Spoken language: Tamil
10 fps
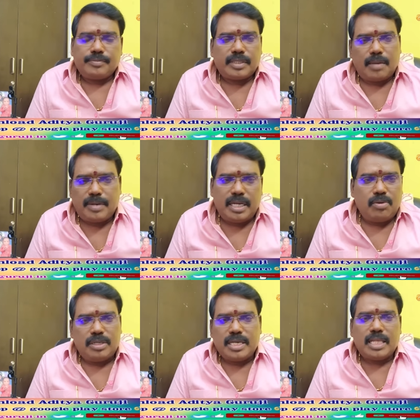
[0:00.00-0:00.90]
அப்படின்னு
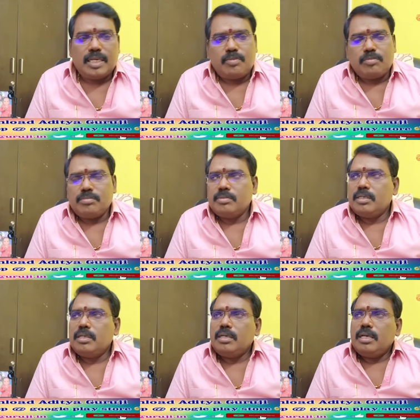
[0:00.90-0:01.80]
ஒரு ஜாதகமும்
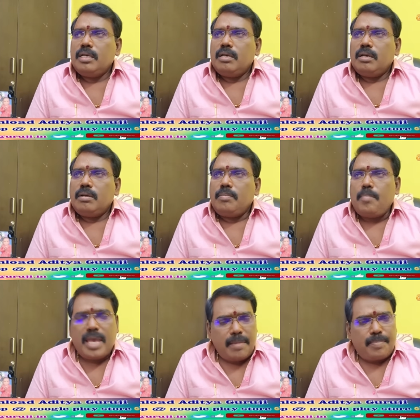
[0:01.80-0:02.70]

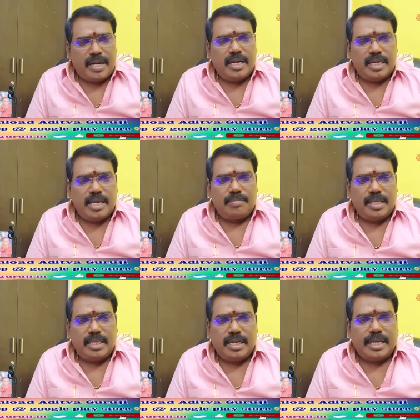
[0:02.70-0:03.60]
மே பனிரெண்டாம்
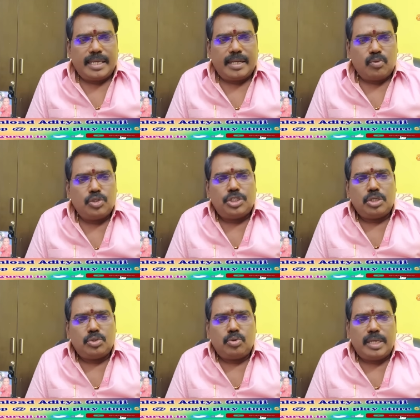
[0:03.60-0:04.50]
தேதி நினைக்கிறேன் உச்ச
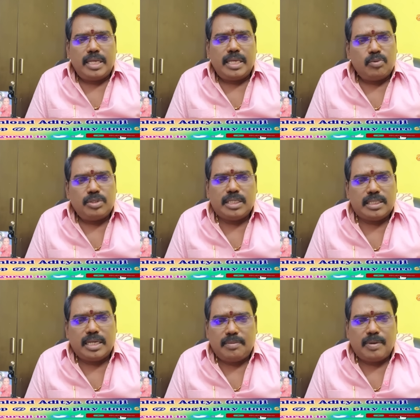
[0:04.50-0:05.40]
சூரியனை உச்ச
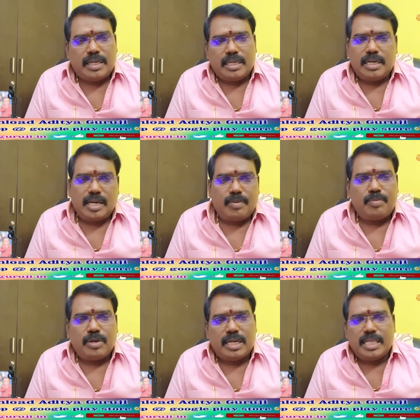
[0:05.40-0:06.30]
சனி பார்க்கின்ற
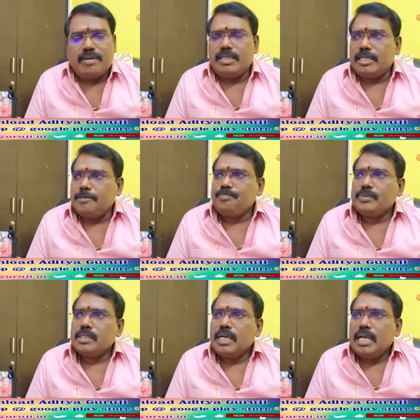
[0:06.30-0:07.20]
அமைப்புகள் அதாவது
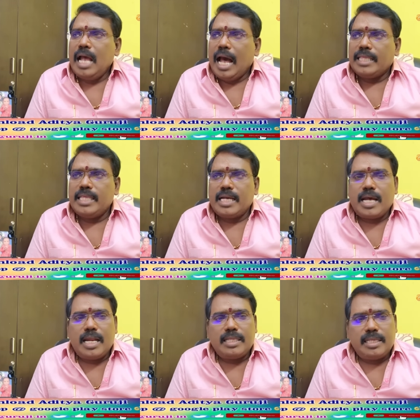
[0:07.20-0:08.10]
அந்த
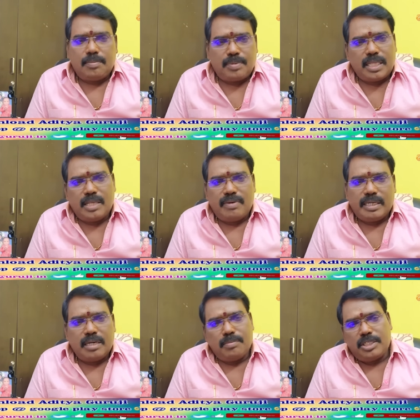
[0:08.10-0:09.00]
காலத்தில்
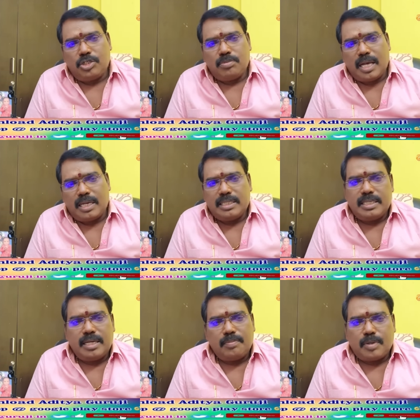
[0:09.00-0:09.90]
பிறந்தவர்கள் மற்றும்
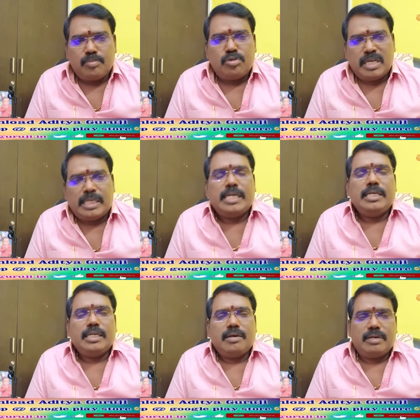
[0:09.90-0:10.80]
அரசியல் பிரமுகர்கள்
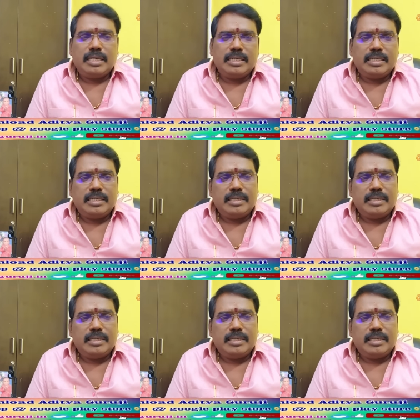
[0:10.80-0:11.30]
அவர்களுக்கு